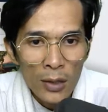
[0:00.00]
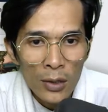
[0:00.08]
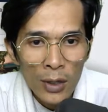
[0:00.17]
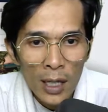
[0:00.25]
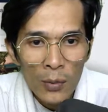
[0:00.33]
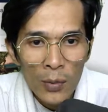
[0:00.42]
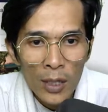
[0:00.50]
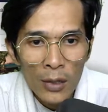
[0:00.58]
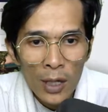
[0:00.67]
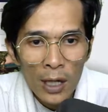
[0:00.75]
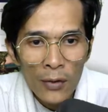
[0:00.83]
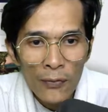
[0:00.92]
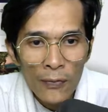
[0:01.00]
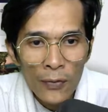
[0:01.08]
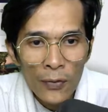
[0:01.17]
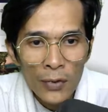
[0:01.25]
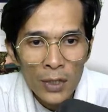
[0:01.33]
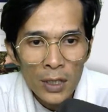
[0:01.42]
Torrent, BitTorrent,
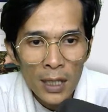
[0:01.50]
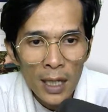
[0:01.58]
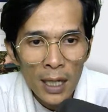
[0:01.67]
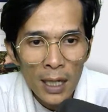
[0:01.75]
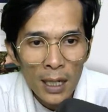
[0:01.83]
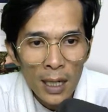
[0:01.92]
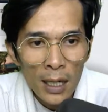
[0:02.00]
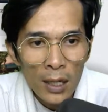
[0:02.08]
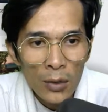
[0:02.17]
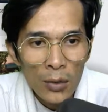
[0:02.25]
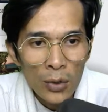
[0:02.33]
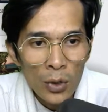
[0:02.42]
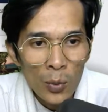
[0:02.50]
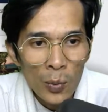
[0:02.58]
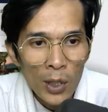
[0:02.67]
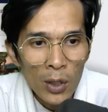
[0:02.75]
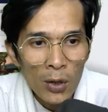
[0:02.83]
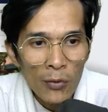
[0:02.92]
Fuse, dan yang lain untuk
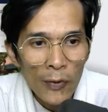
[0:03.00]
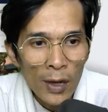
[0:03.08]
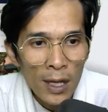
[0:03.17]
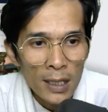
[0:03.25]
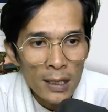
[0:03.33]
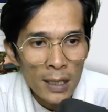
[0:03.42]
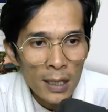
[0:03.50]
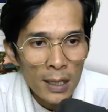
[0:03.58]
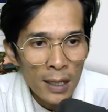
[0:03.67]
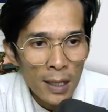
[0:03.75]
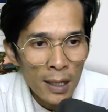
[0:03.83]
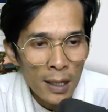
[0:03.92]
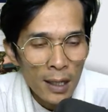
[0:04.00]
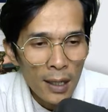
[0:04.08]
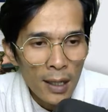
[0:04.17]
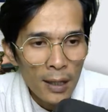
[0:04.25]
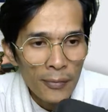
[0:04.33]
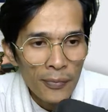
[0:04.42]
mendownload file aslinya.
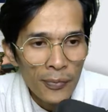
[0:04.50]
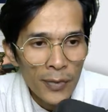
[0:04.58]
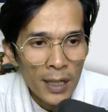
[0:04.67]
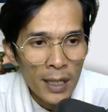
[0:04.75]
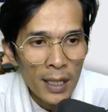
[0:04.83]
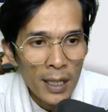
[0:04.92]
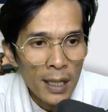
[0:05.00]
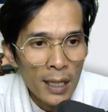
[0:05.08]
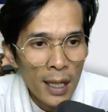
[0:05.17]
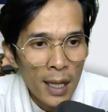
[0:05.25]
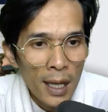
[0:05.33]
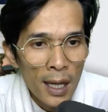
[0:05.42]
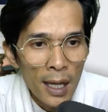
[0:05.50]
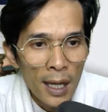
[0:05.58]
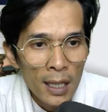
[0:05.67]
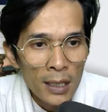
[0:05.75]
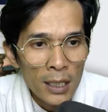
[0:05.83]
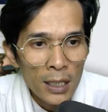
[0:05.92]
Hmm, jadi,
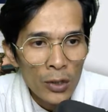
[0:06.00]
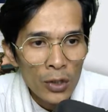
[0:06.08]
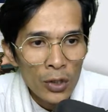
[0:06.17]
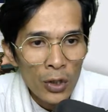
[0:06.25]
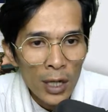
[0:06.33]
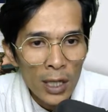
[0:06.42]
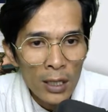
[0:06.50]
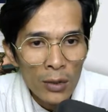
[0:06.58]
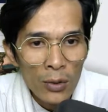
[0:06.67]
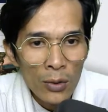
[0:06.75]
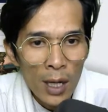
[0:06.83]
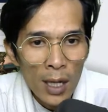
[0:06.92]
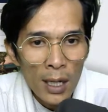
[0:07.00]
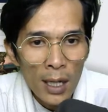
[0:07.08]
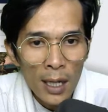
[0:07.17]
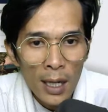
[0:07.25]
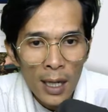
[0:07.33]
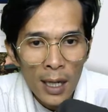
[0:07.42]
si .torrent itu
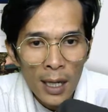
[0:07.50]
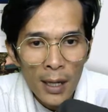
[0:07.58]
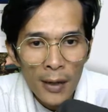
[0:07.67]
adalah